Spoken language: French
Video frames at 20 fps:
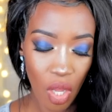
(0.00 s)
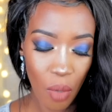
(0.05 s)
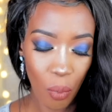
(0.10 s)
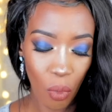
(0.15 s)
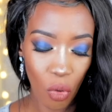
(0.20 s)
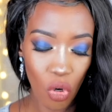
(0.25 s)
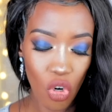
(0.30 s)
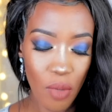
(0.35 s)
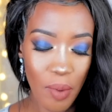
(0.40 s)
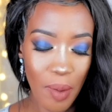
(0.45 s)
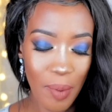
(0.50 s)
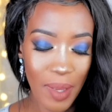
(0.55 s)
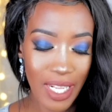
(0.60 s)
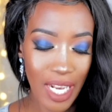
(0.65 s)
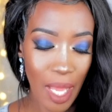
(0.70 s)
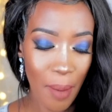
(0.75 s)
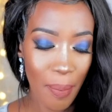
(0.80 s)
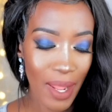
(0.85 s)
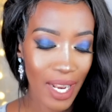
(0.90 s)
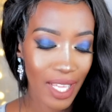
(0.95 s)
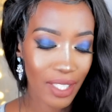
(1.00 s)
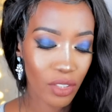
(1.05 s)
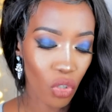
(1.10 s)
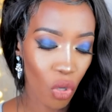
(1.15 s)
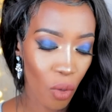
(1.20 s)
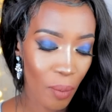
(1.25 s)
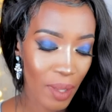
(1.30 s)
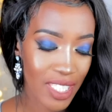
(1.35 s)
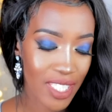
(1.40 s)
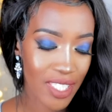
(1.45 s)
Bon, le bébé, il a pas l'air
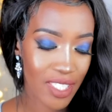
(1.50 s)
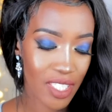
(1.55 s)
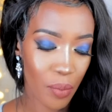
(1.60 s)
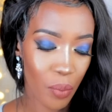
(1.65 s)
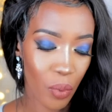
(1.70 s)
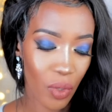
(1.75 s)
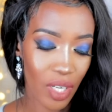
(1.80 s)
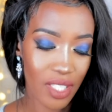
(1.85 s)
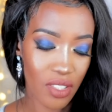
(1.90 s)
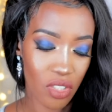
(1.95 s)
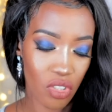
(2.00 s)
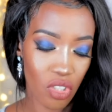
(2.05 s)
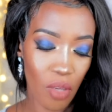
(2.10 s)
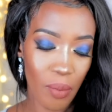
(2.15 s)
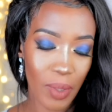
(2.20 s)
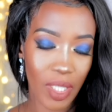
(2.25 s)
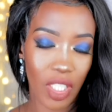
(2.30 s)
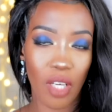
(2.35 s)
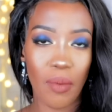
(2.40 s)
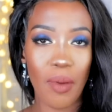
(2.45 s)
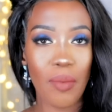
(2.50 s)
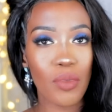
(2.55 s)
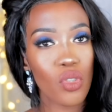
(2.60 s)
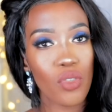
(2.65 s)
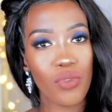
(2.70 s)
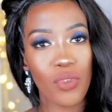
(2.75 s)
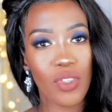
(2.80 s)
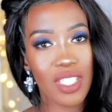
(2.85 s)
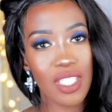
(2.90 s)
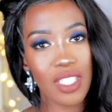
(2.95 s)
traumatisé pour l'instant, mais quand même, je
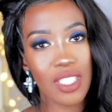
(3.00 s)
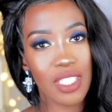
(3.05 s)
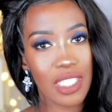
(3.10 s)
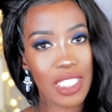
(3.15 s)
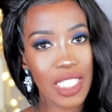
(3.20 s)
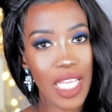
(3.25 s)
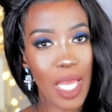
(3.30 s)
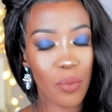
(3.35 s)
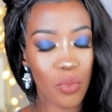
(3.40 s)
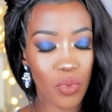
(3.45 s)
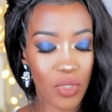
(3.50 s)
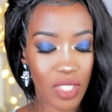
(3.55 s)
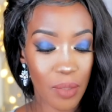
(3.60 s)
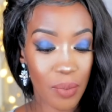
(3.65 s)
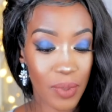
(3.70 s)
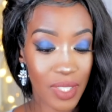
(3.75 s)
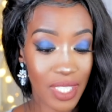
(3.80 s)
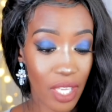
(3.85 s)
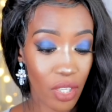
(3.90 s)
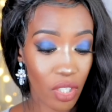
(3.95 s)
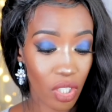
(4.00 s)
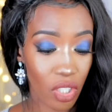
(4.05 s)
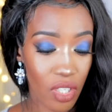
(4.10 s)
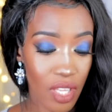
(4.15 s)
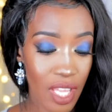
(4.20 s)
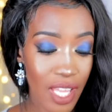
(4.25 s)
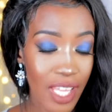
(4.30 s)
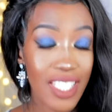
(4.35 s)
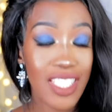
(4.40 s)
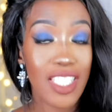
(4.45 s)
trouve que c'est abusé. Puis d'ailleurs, euh,
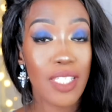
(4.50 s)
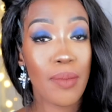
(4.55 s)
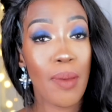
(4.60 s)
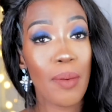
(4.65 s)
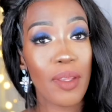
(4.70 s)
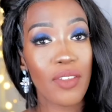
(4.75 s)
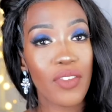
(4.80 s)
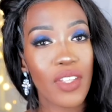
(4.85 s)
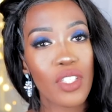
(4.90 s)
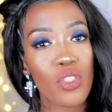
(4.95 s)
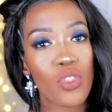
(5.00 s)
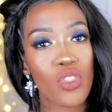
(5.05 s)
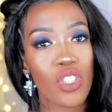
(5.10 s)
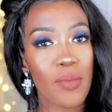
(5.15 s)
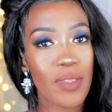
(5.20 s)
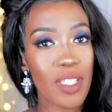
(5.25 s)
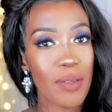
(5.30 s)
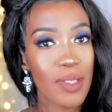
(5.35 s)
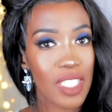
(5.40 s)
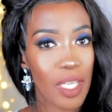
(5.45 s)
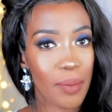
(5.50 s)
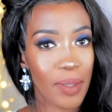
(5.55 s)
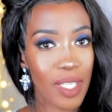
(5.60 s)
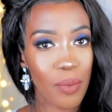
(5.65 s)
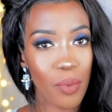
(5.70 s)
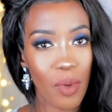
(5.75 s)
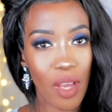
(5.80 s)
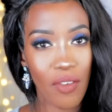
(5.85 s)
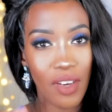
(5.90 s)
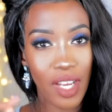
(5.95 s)
c'est pas bien de faire des choses comme ça parce qu'après,
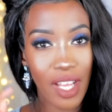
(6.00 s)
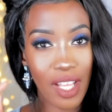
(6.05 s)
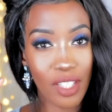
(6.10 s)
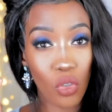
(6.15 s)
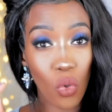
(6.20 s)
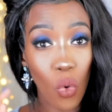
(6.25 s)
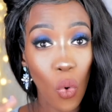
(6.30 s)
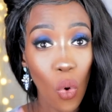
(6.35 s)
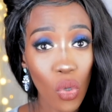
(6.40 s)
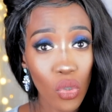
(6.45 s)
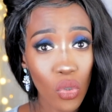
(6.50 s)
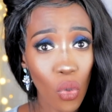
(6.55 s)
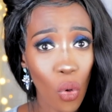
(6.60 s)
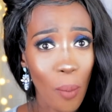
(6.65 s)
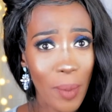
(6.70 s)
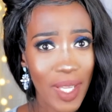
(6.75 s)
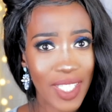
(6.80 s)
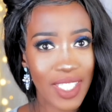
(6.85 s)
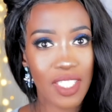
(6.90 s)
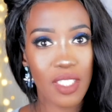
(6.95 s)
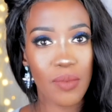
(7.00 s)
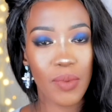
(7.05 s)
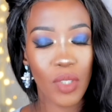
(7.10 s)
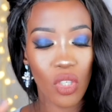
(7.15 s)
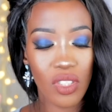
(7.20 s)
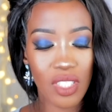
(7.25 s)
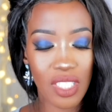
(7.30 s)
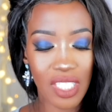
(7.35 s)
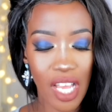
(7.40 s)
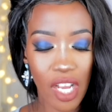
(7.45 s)
il peut avoir un gros traumatisme et
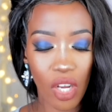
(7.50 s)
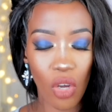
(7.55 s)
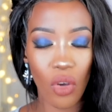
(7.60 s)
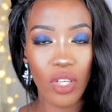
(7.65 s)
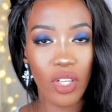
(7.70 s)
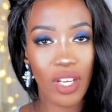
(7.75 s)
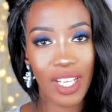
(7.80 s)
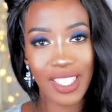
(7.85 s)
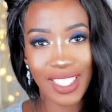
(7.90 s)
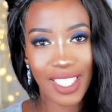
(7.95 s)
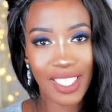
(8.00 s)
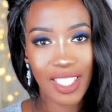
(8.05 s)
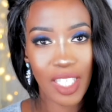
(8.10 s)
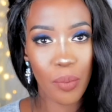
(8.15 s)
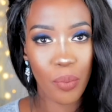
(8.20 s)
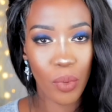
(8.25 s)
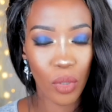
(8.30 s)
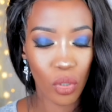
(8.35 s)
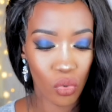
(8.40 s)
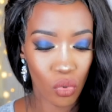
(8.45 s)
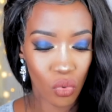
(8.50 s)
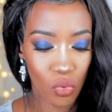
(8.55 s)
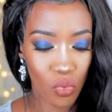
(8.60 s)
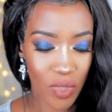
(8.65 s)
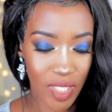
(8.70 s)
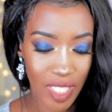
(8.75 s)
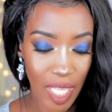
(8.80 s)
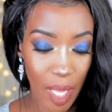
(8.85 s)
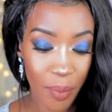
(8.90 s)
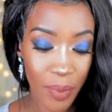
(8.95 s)
quand il sera grand, il aura très très peur de tout
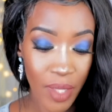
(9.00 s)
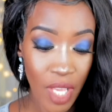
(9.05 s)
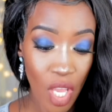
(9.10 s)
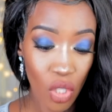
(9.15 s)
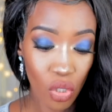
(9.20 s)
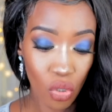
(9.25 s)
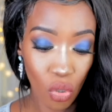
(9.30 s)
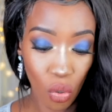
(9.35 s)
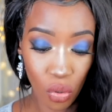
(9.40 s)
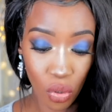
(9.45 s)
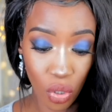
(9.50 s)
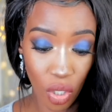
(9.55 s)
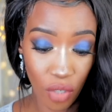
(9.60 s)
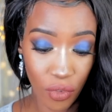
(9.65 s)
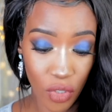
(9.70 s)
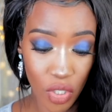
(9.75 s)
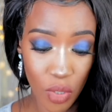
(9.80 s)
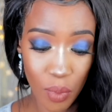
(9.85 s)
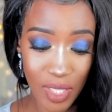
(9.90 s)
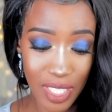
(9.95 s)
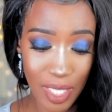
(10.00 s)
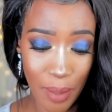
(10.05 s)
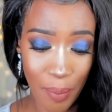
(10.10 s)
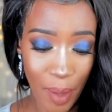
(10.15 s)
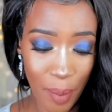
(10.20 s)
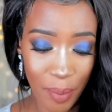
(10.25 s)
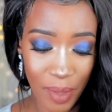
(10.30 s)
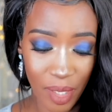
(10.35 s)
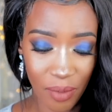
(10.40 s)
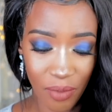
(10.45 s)
ça. Donc, franchement, c'est
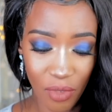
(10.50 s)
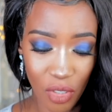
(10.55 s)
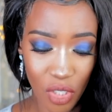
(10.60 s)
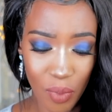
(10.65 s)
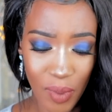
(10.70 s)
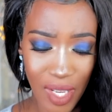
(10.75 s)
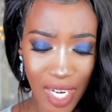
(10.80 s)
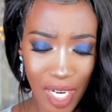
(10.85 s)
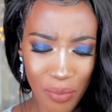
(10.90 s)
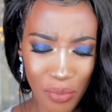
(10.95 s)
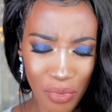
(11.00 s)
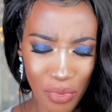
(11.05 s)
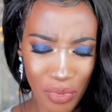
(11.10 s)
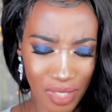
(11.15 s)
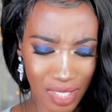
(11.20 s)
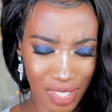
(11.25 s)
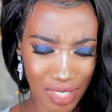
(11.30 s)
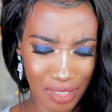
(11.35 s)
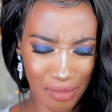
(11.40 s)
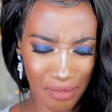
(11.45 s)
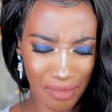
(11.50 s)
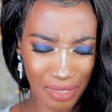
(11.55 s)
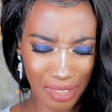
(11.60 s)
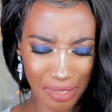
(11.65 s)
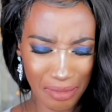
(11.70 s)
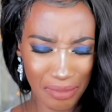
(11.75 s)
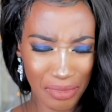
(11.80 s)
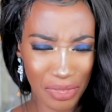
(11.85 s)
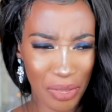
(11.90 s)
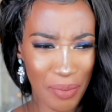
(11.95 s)
pas bien. Franchement, elle abuse et
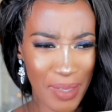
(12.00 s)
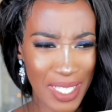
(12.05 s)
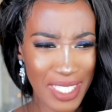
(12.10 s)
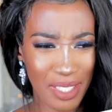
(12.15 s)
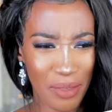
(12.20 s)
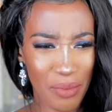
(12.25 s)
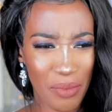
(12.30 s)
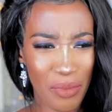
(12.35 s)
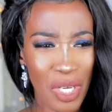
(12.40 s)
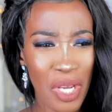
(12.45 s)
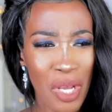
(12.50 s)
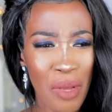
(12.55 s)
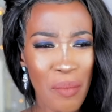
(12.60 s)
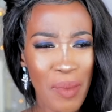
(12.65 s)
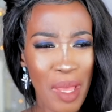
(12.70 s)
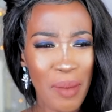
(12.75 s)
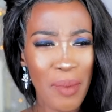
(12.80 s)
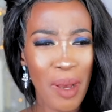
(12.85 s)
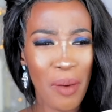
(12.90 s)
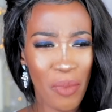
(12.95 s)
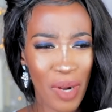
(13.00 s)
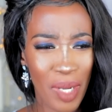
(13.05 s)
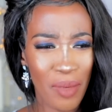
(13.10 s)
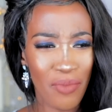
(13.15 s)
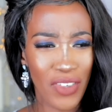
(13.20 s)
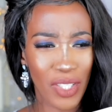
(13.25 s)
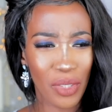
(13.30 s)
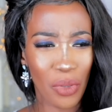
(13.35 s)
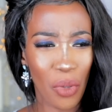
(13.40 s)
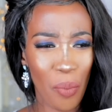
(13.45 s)
son masque, même à moi, il
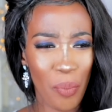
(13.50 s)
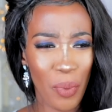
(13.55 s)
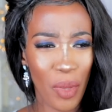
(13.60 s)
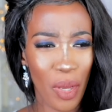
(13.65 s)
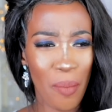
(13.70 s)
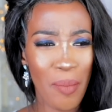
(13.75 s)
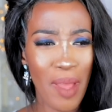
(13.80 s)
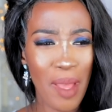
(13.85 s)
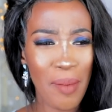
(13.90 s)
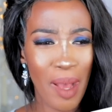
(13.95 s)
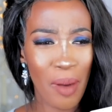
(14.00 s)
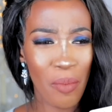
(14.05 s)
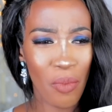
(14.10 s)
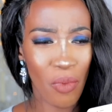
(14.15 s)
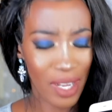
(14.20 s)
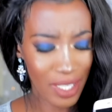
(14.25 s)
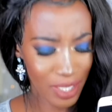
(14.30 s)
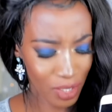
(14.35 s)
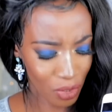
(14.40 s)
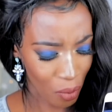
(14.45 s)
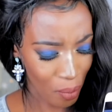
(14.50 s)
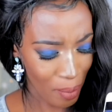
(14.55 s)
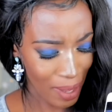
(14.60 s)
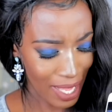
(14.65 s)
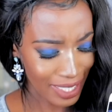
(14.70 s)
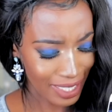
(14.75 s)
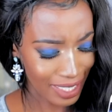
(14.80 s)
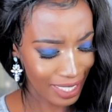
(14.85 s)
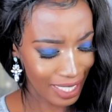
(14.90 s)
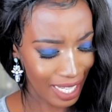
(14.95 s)
me fait trop peur. Même à moi, son
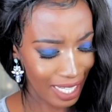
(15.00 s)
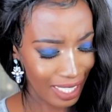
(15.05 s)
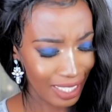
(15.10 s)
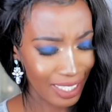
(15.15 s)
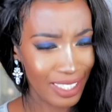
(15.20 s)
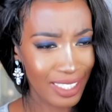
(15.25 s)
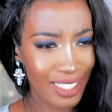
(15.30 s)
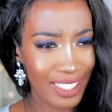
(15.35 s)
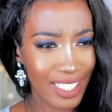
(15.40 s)
masque là,